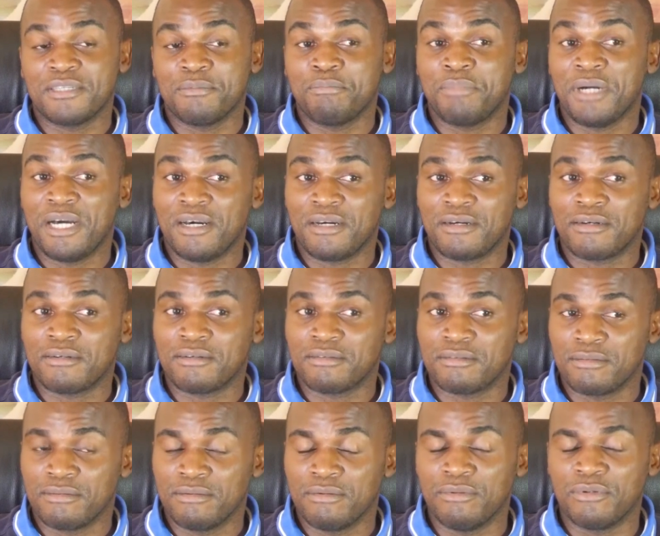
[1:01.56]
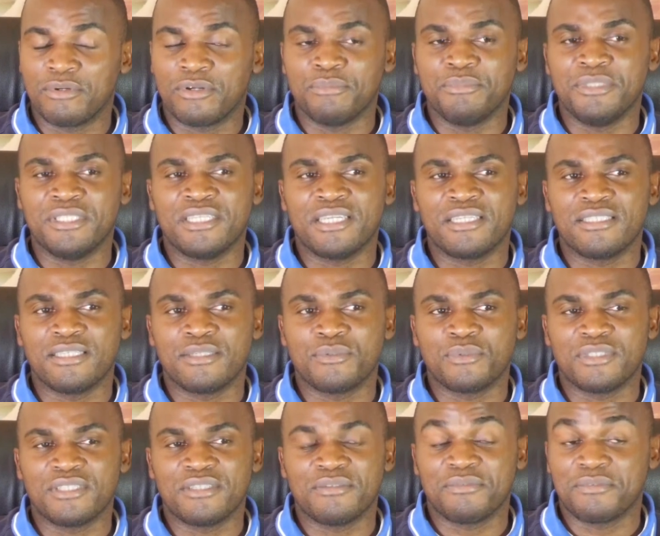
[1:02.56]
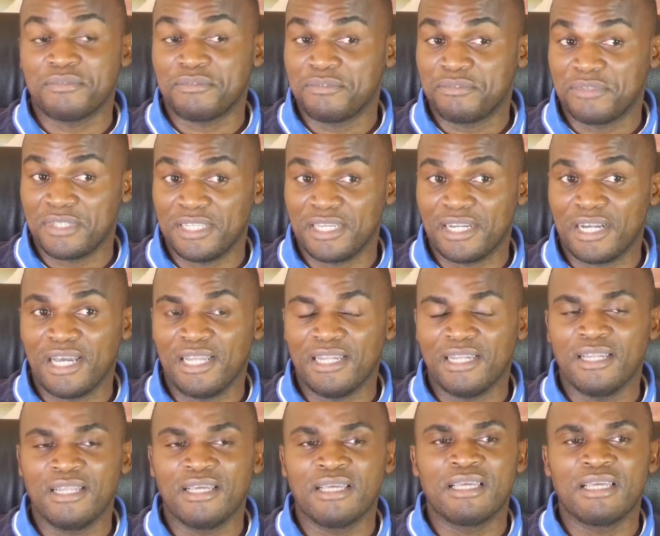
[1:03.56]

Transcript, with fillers: par le comité exécutif fédéral